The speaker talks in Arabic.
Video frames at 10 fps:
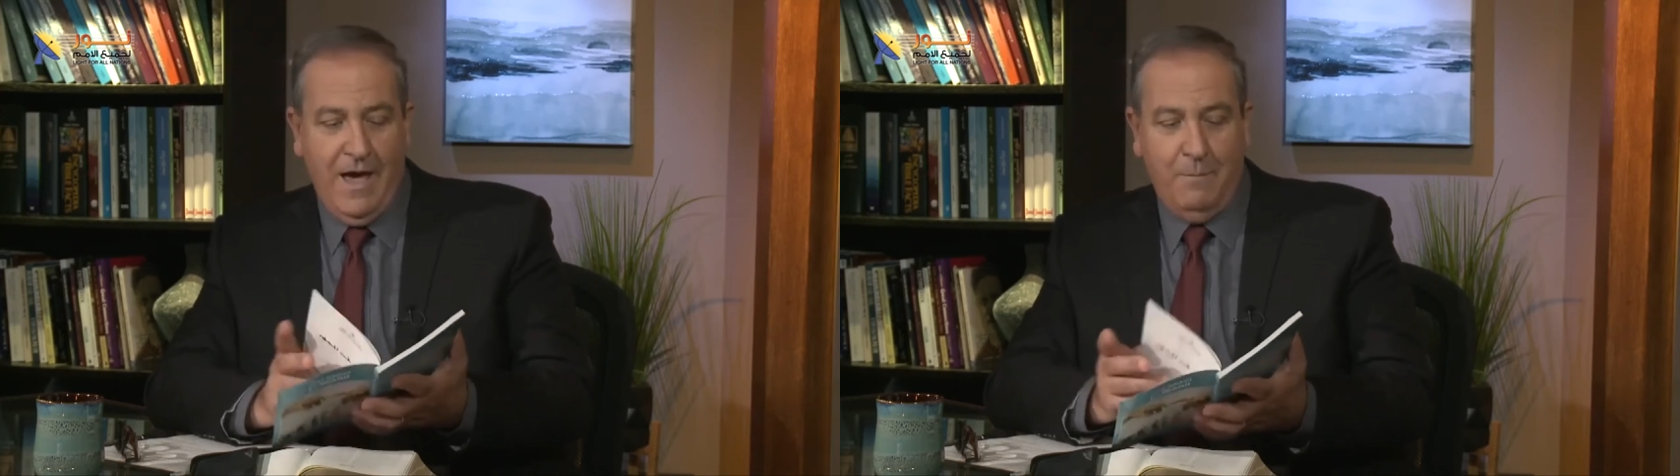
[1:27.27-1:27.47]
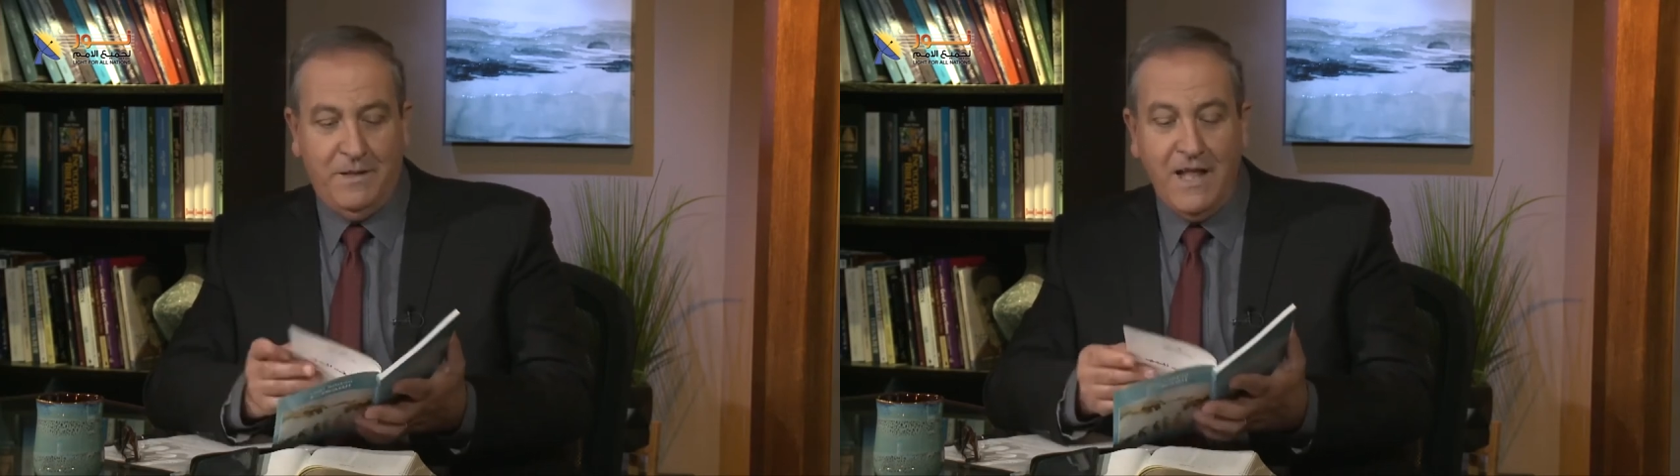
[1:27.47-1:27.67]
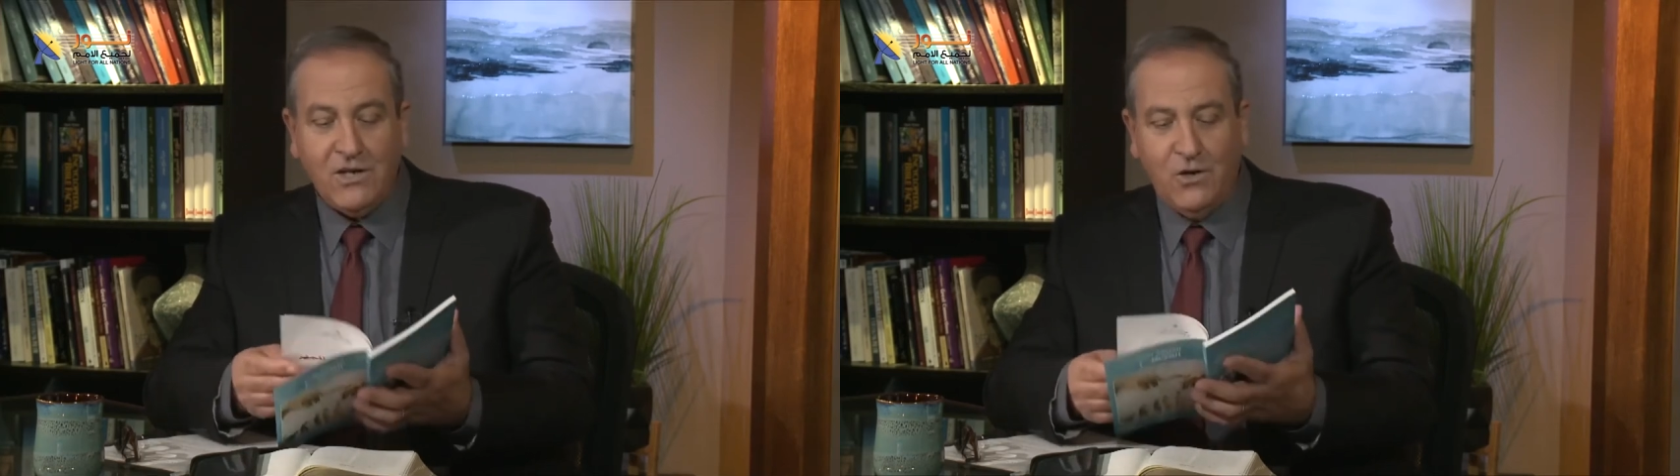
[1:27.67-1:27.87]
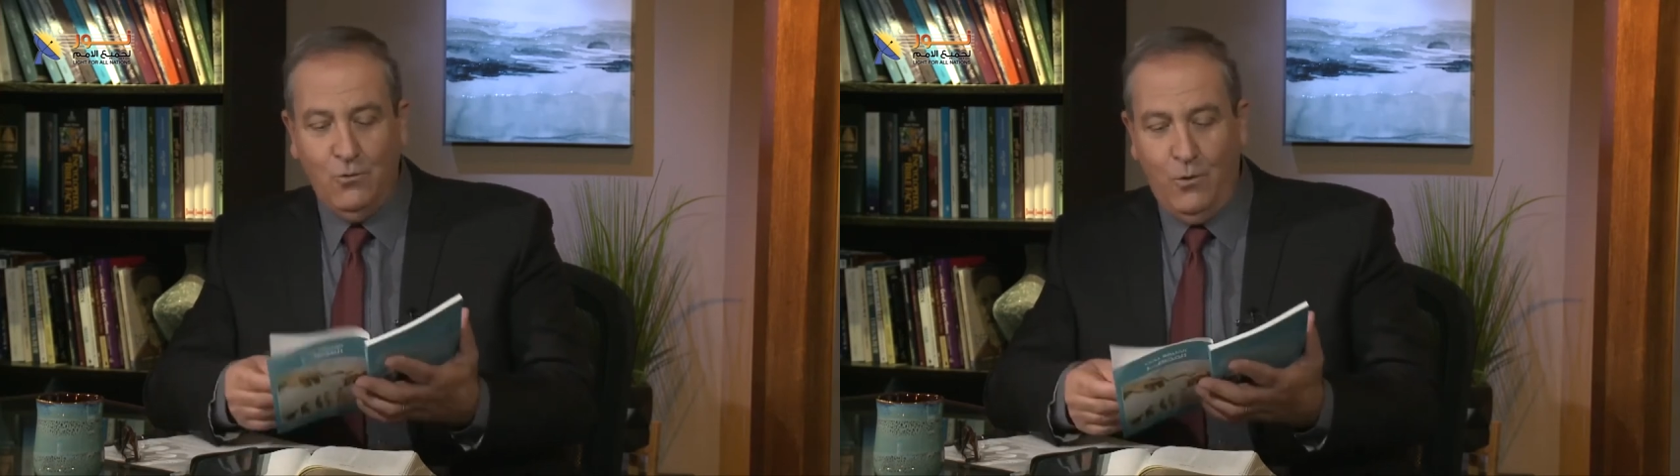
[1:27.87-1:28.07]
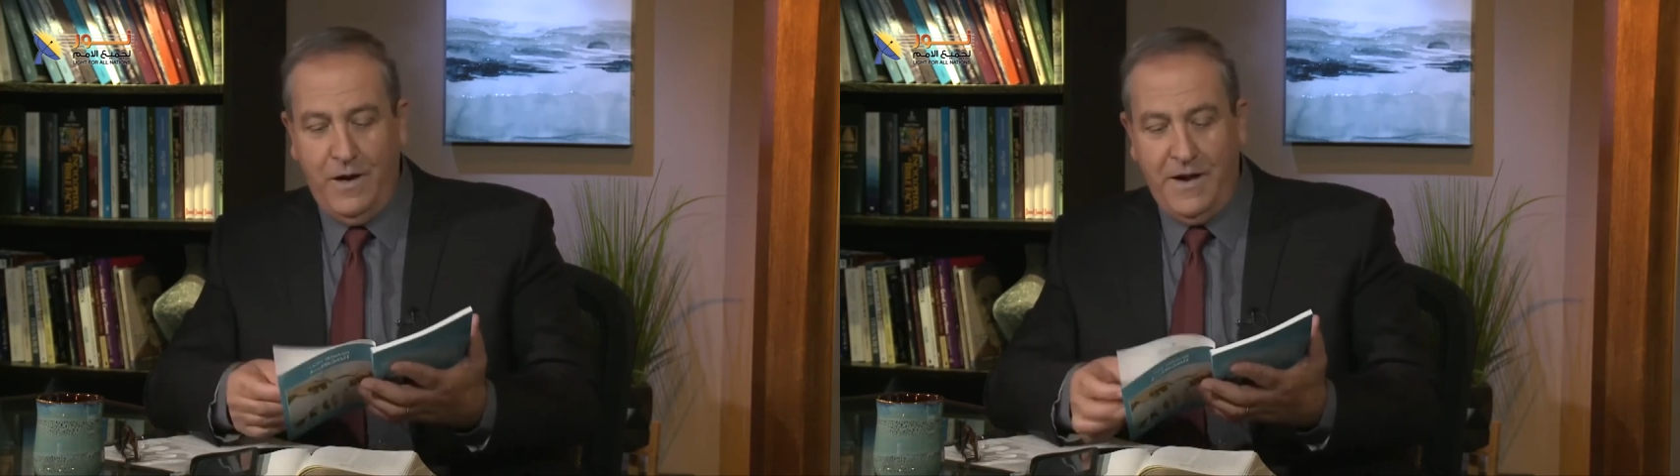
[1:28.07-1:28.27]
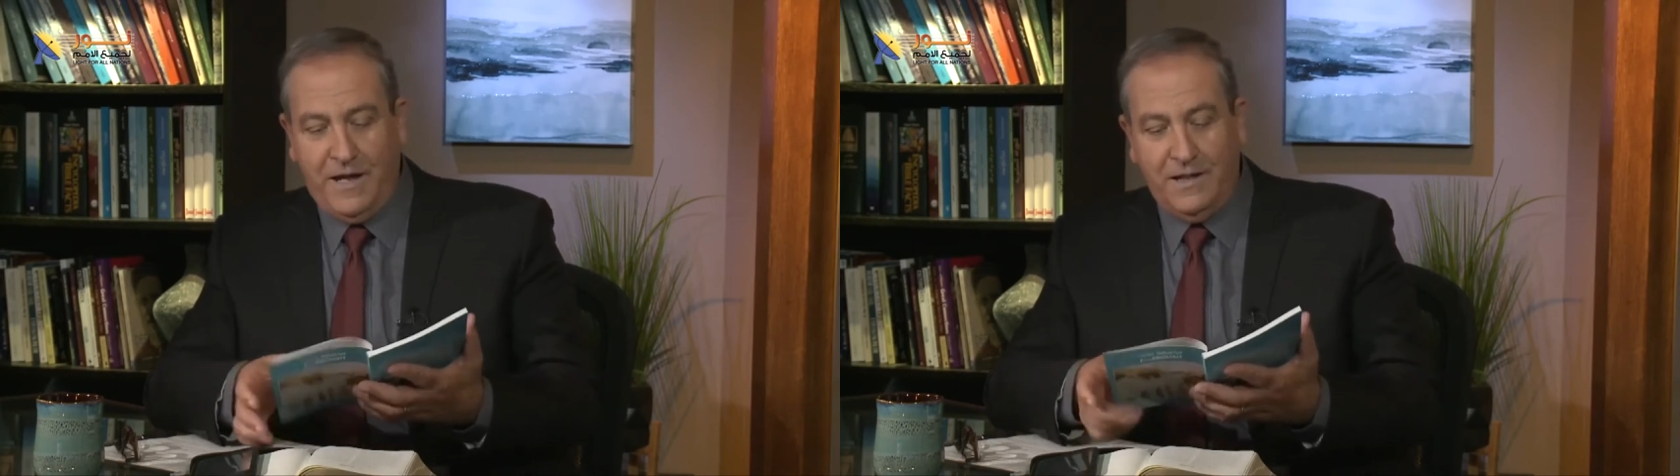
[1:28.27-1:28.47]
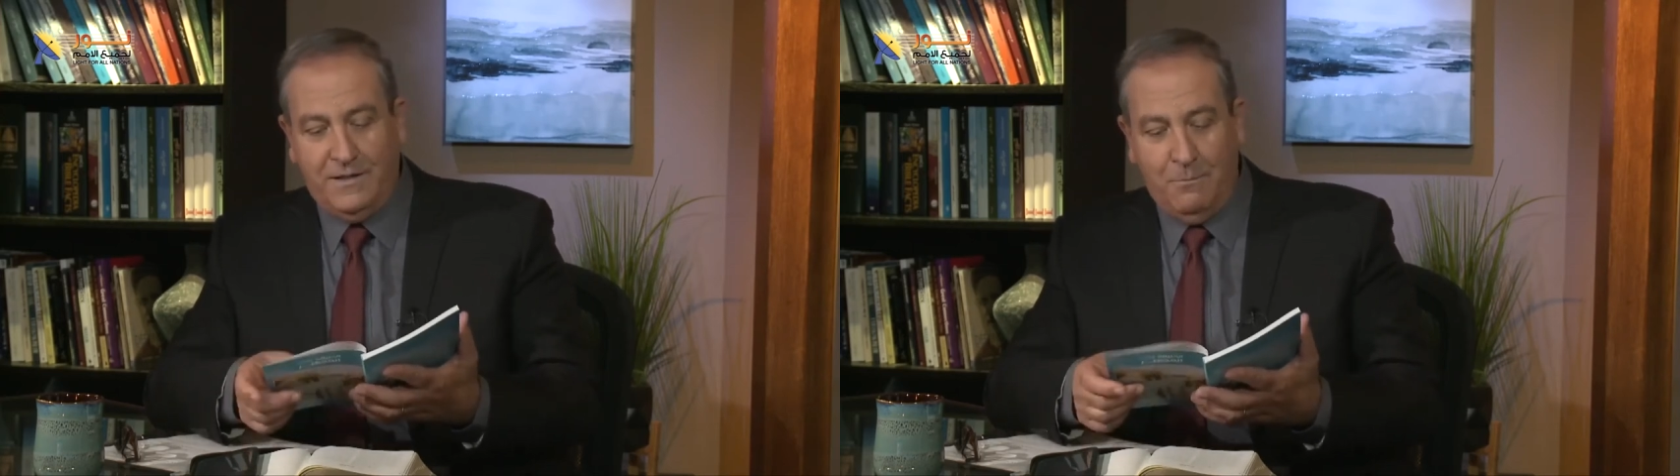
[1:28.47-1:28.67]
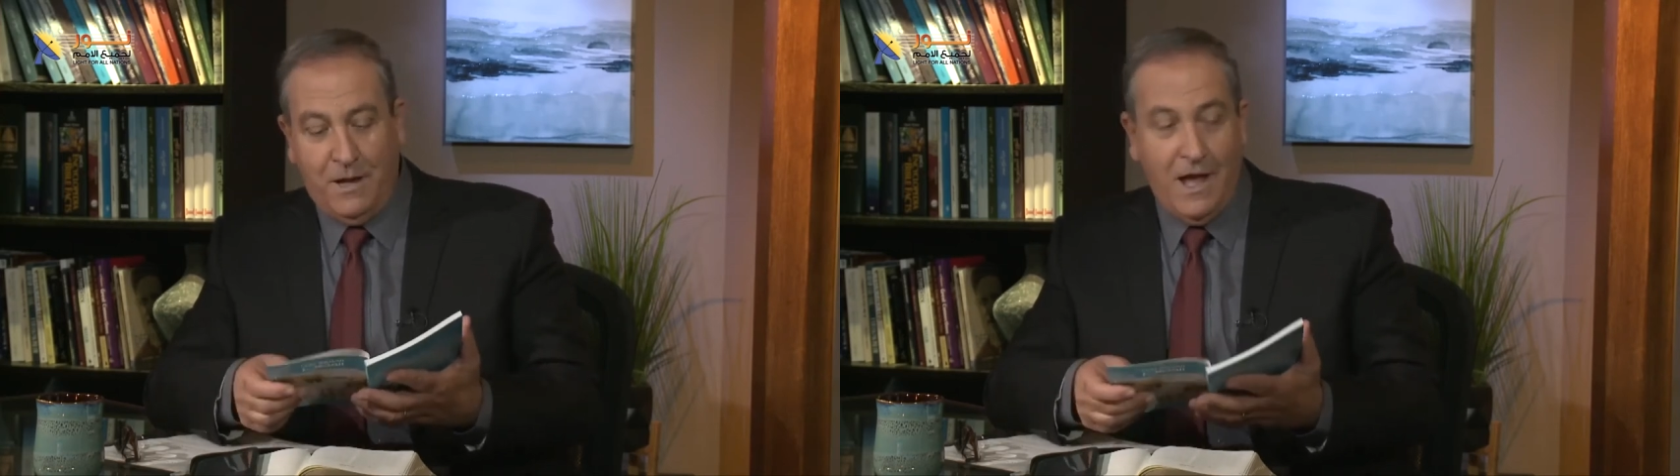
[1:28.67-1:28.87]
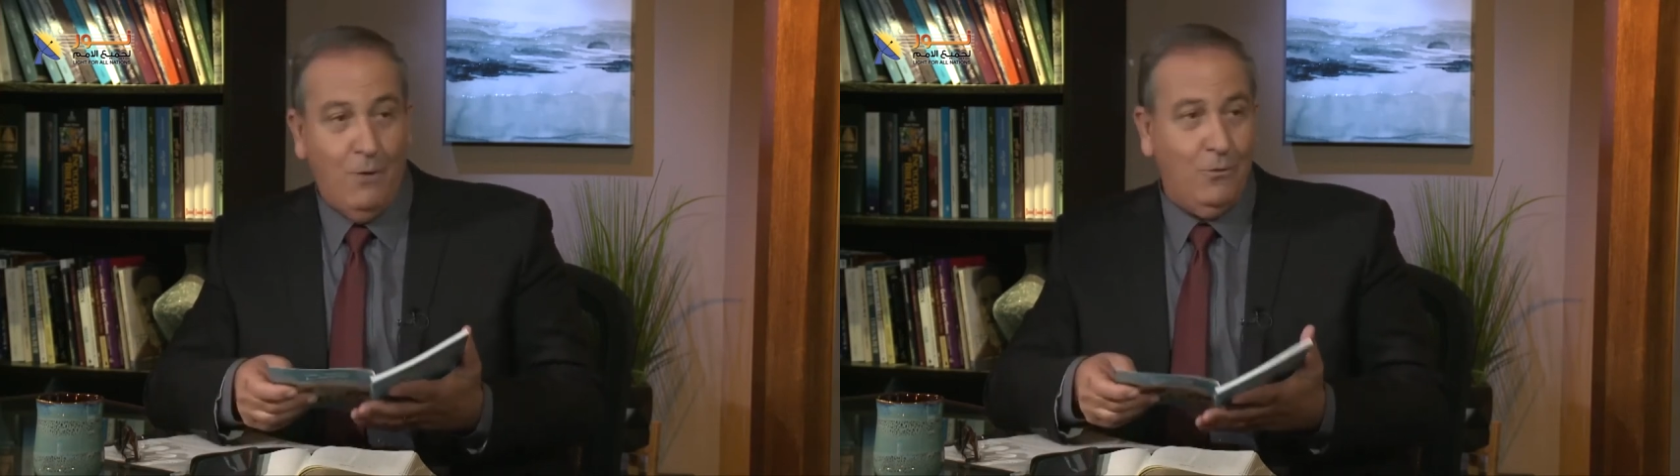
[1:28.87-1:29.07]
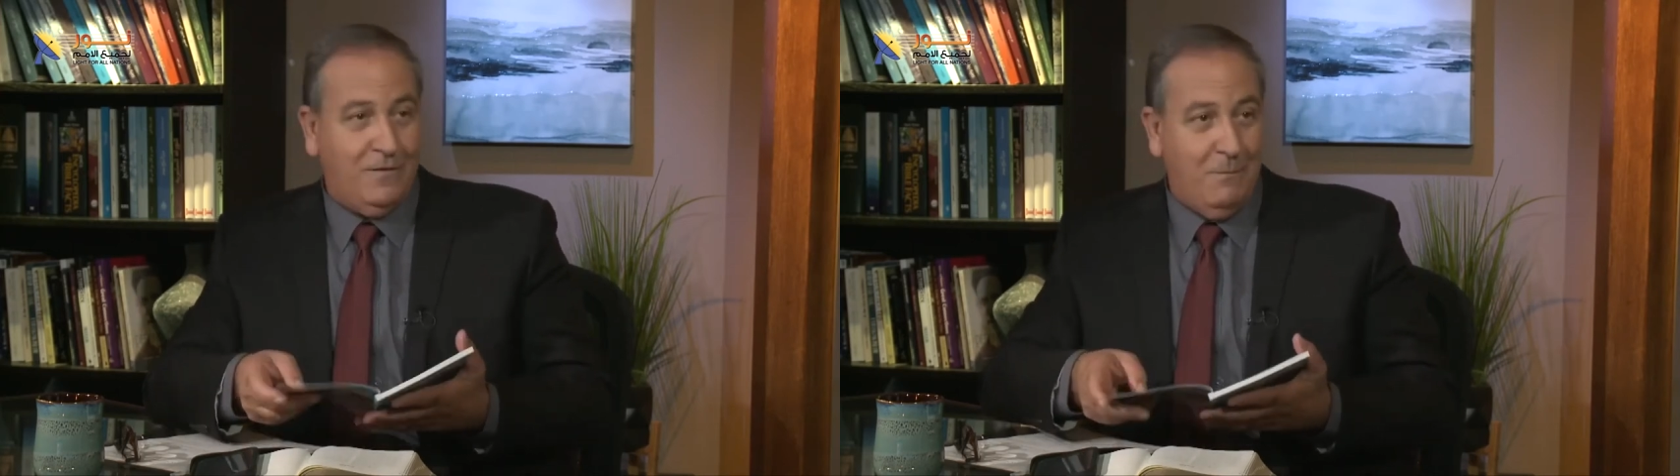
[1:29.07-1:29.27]
آه، بدناش نقول انك انت
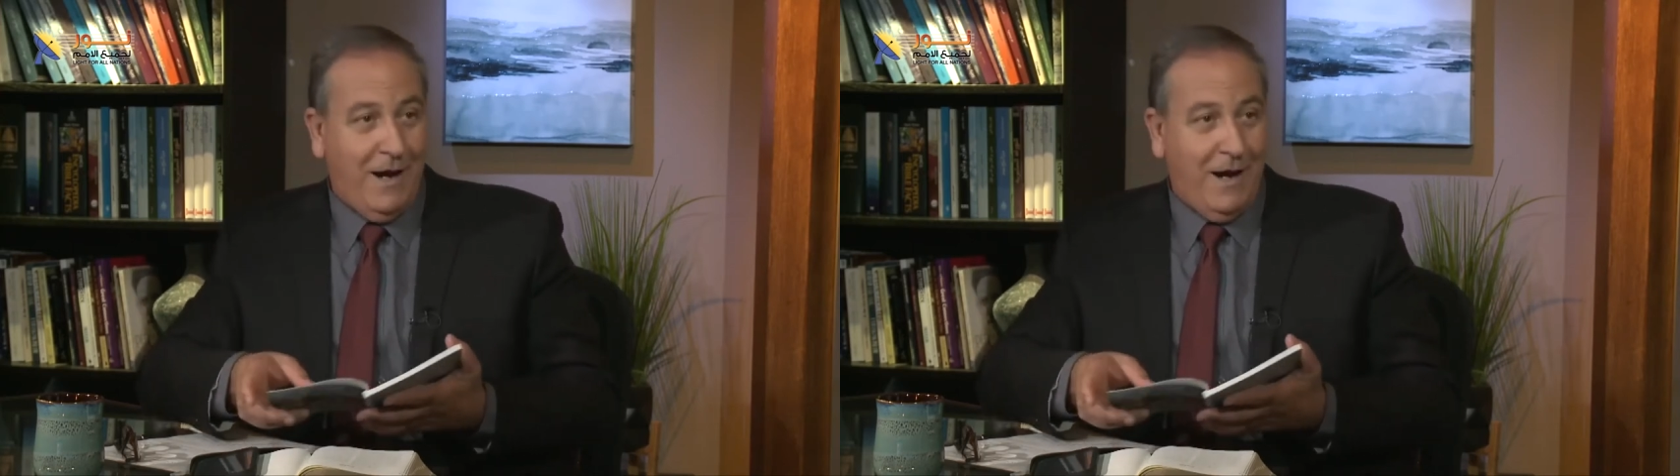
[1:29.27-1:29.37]
مخاوز